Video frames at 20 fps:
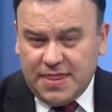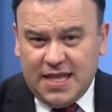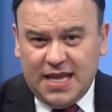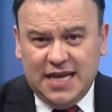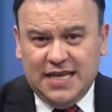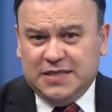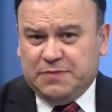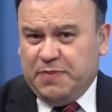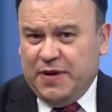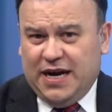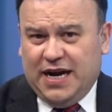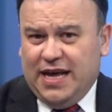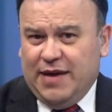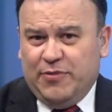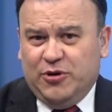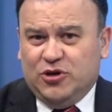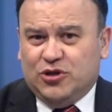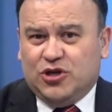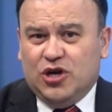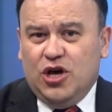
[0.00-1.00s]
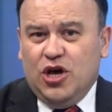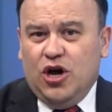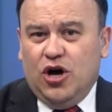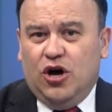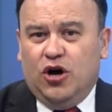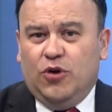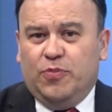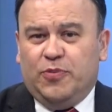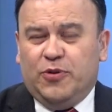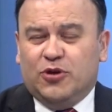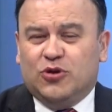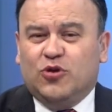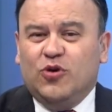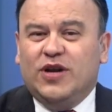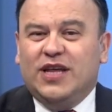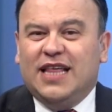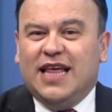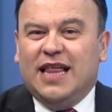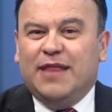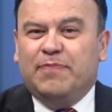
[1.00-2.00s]
Esperaremos
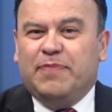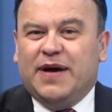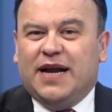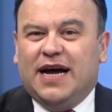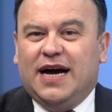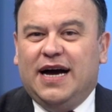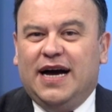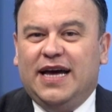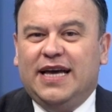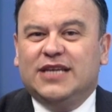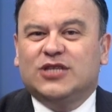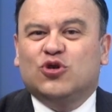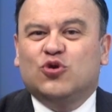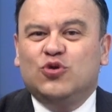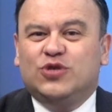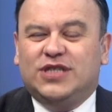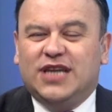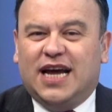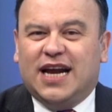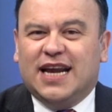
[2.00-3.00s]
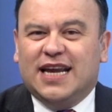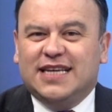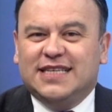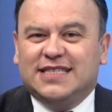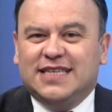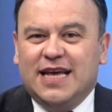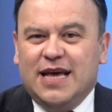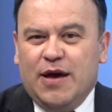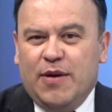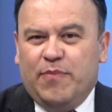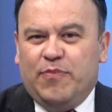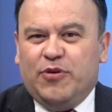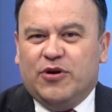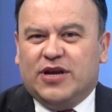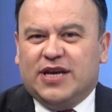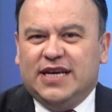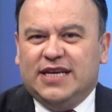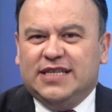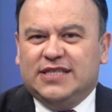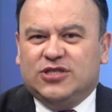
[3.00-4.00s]
oportunidad para escucharles
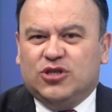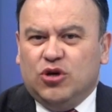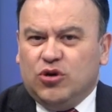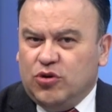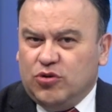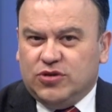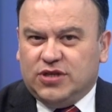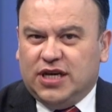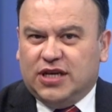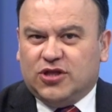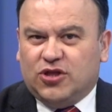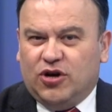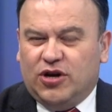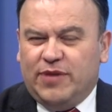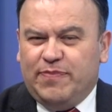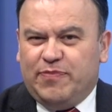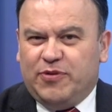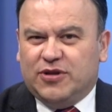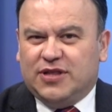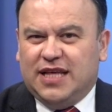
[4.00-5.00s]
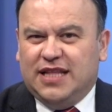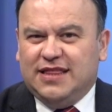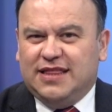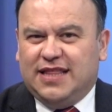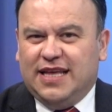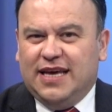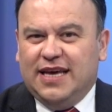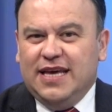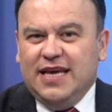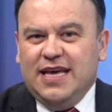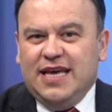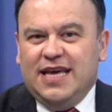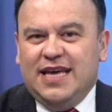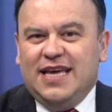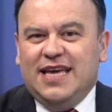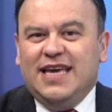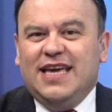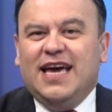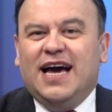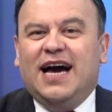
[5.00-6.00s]
porque son un sector importante
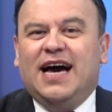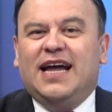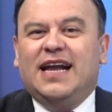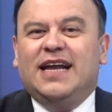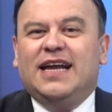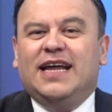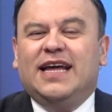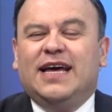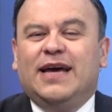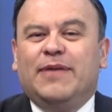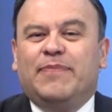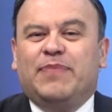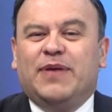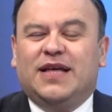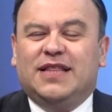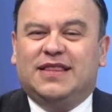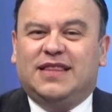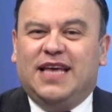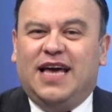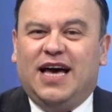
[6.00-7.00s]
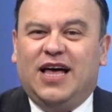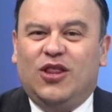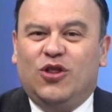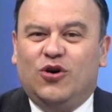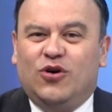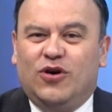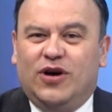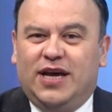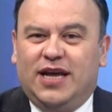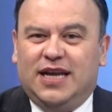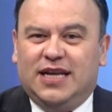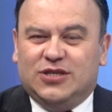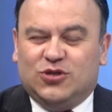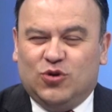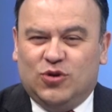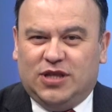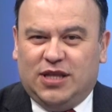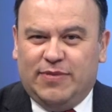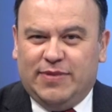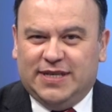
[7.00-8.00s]
y han eh, planteado en las
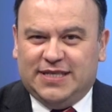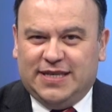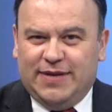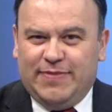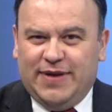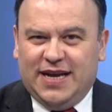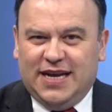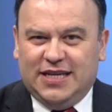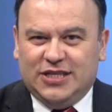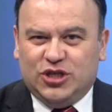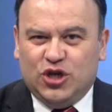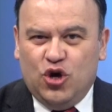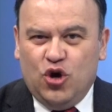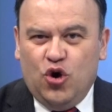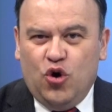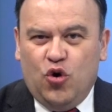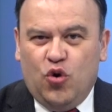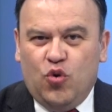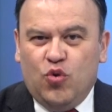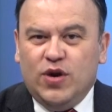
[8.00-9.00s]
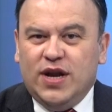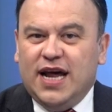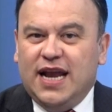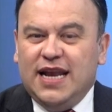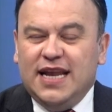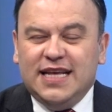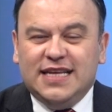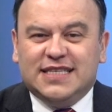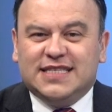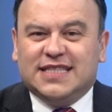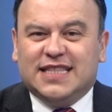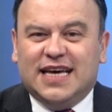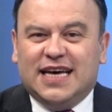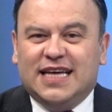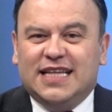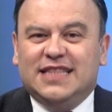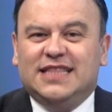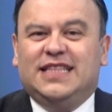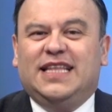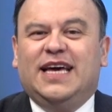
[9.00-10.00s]
últimas semanas una
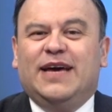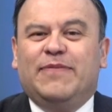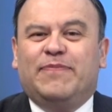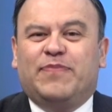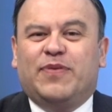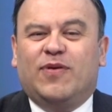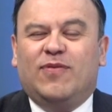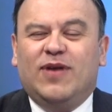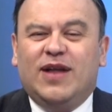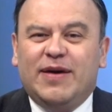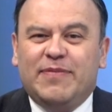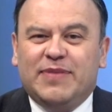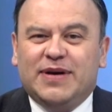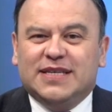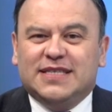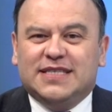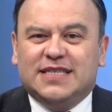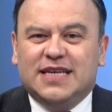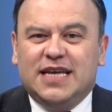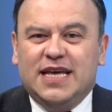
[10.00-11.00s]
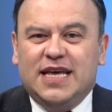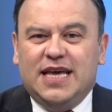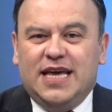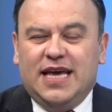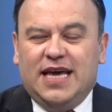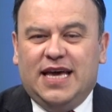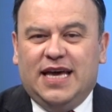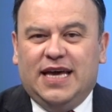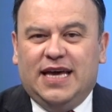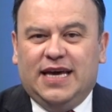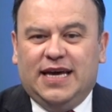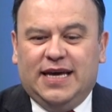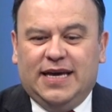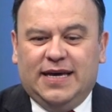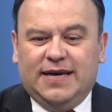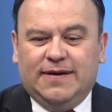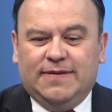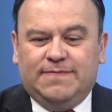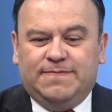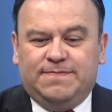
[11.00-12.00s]
lista de problemas
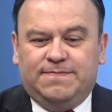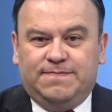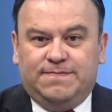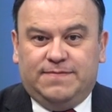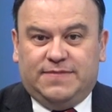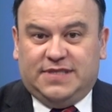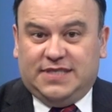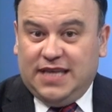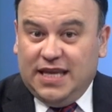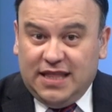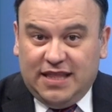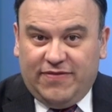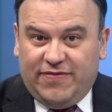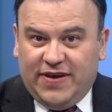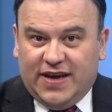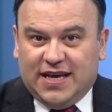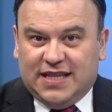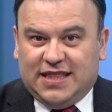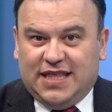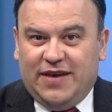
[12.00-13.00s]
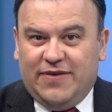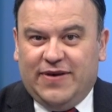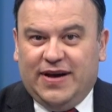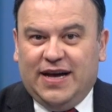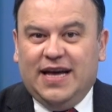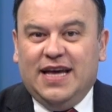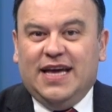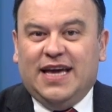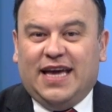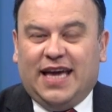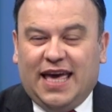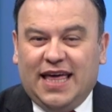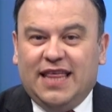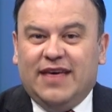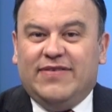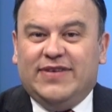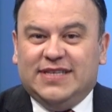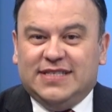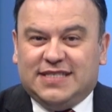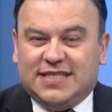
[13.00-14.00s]
eh, significativa que
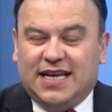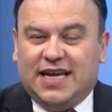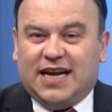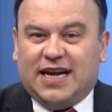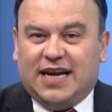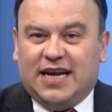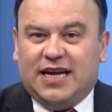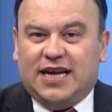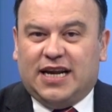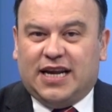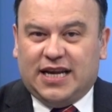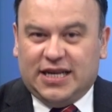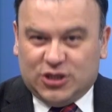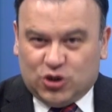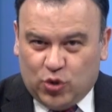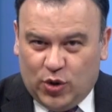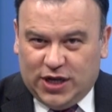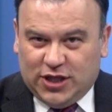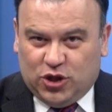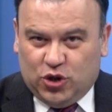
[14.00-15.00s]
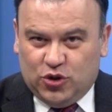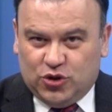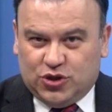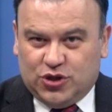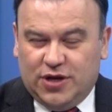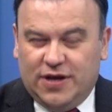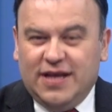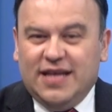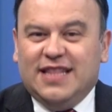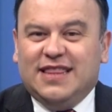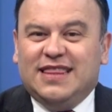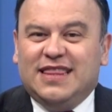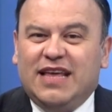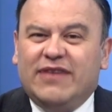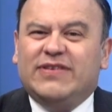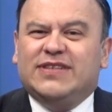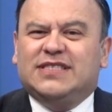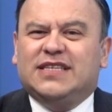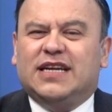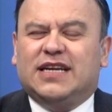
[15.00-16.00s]
deben ser resueltos.
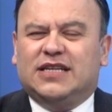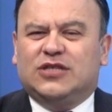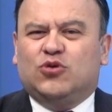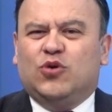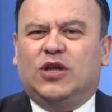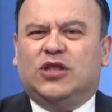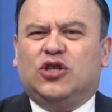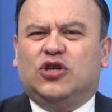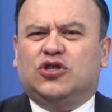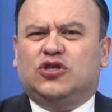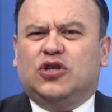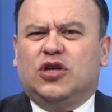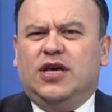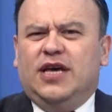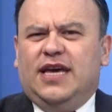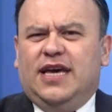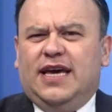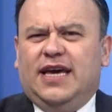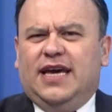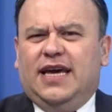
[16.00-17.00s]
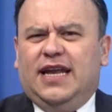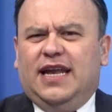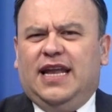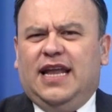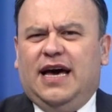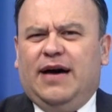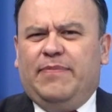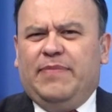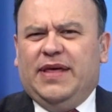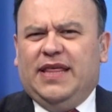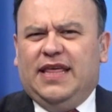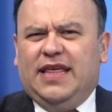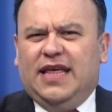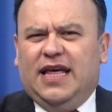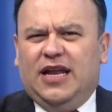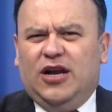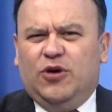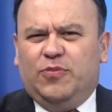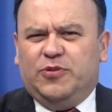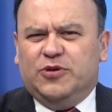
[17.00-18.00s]
Deben ser resueltos en la medida de
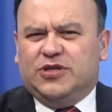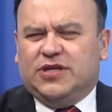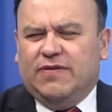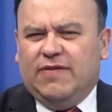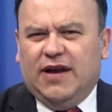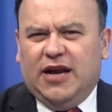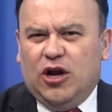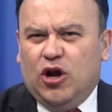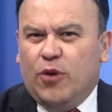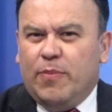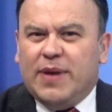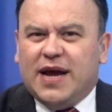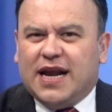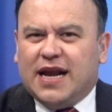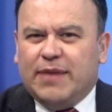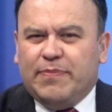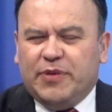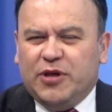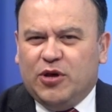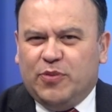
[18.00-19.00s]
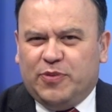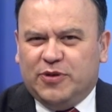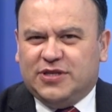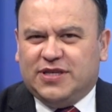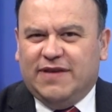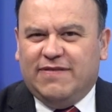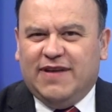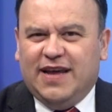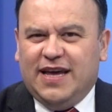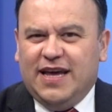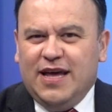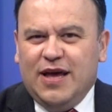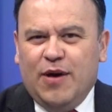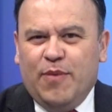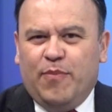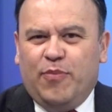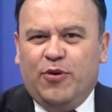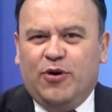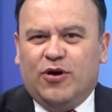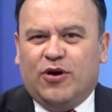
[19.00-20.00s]
lo posible, lo más rápido posible,
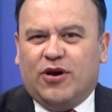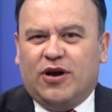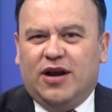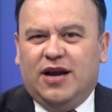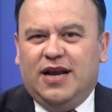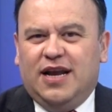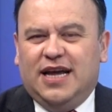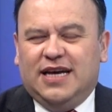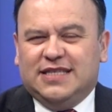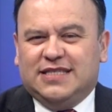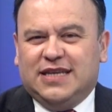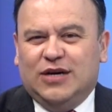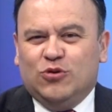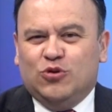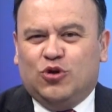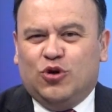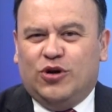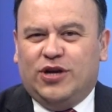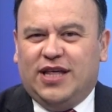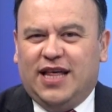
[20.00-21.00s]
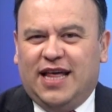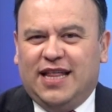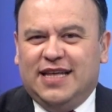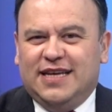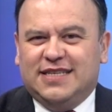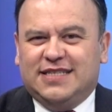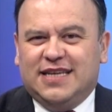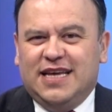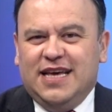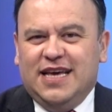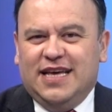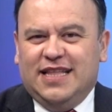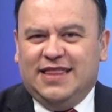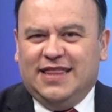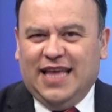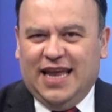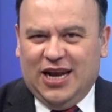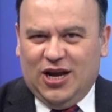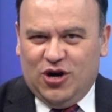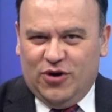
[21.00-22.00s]
por las autoridades
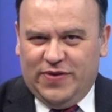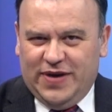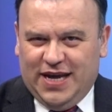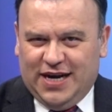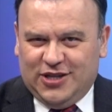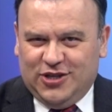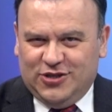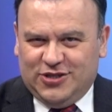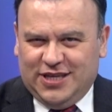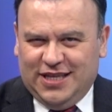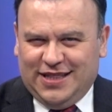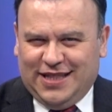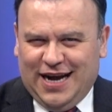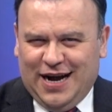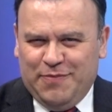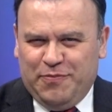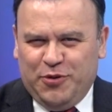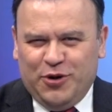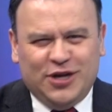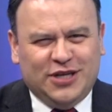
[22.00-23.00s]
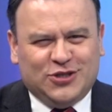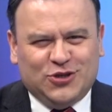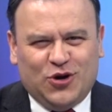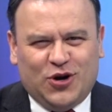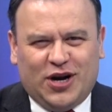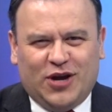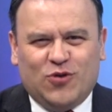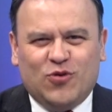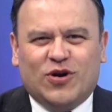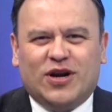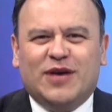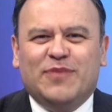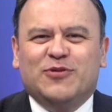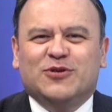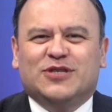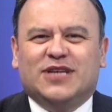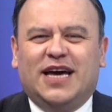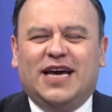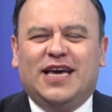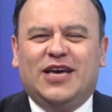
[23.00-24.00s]
del gobierno central. Por eso
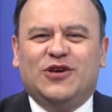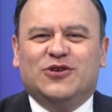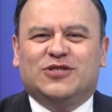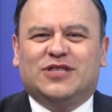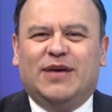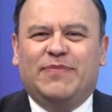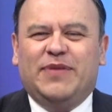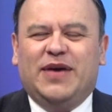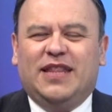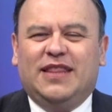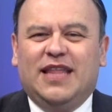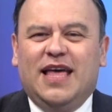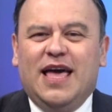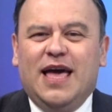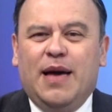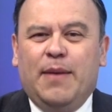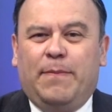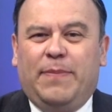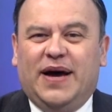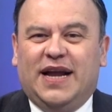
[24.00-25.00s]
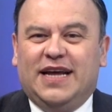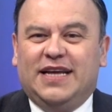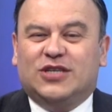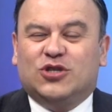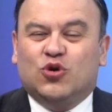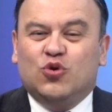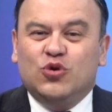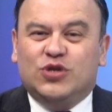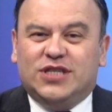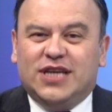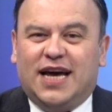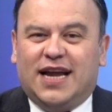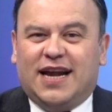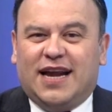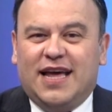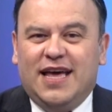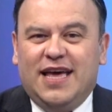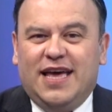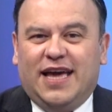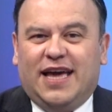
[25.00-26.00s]
recurrimos a ellos también para escuchar
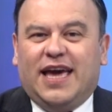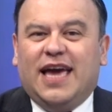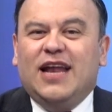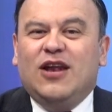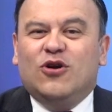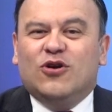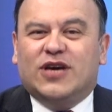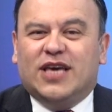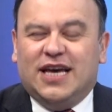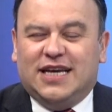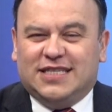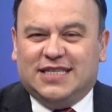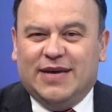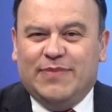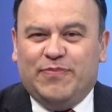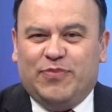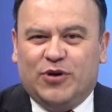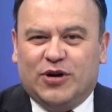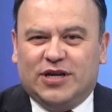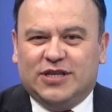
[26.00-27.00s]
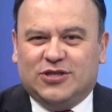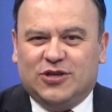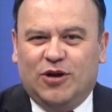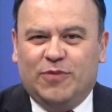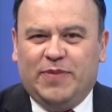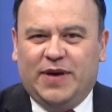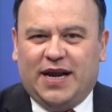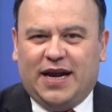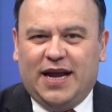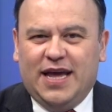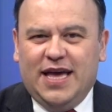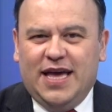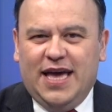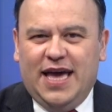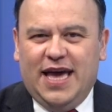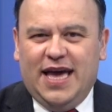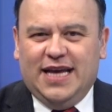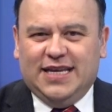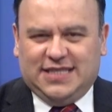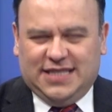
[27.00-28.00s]
qué es lo que hacen por resolver
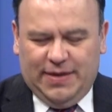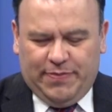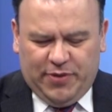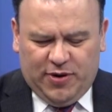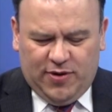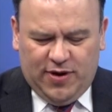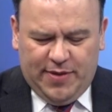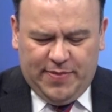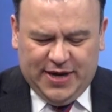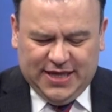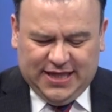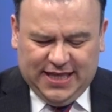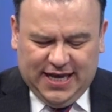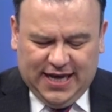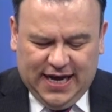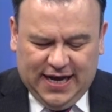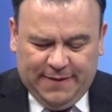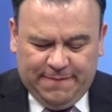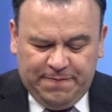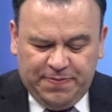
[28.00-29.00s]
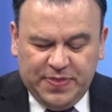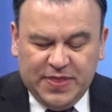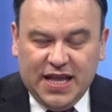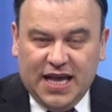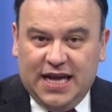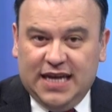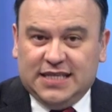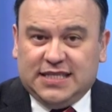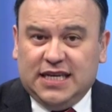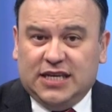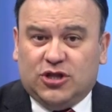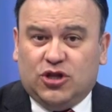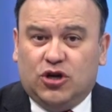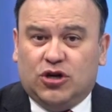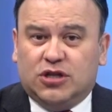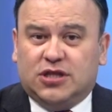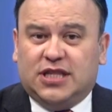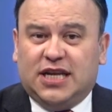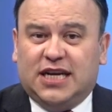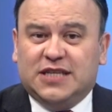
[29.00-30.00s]
esta problemática. El
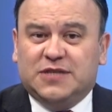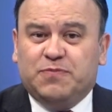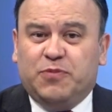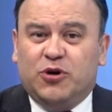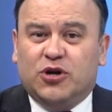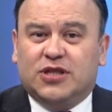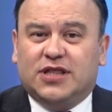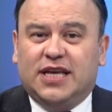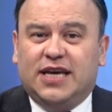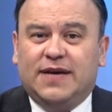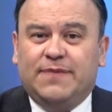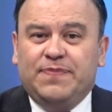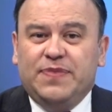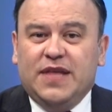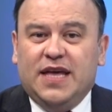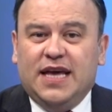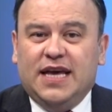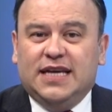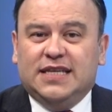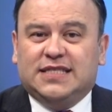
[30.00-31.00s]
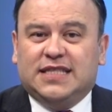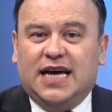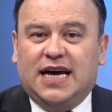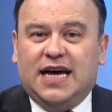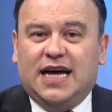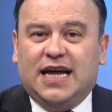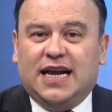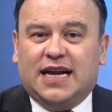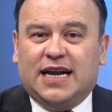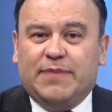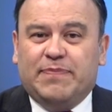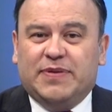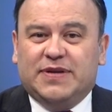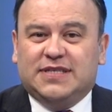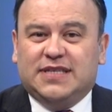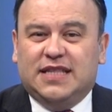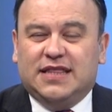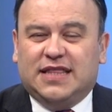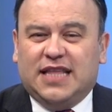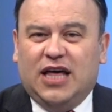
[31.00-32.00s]
sector transporte está
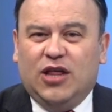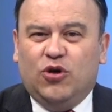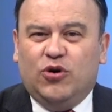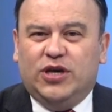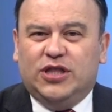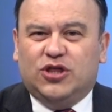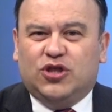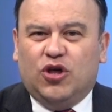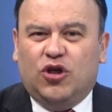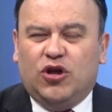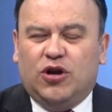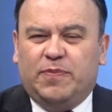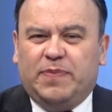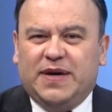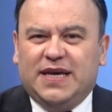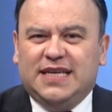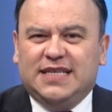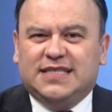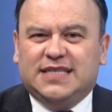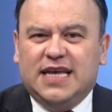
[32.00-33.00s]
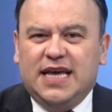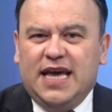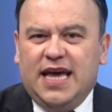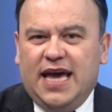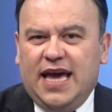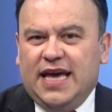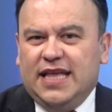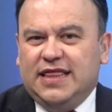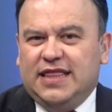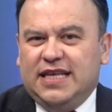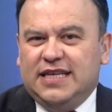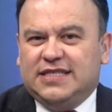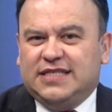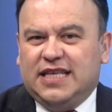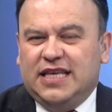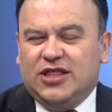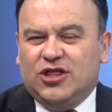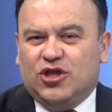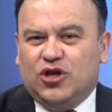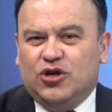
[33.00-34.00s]
representado en todo el país en
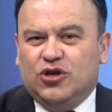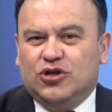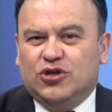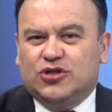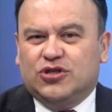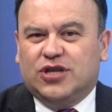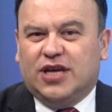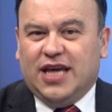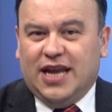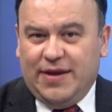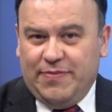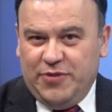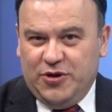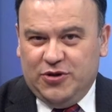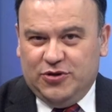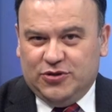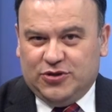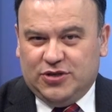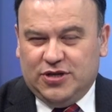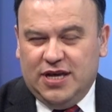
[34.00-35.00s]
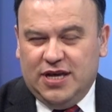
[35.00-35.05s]
distintos gremios.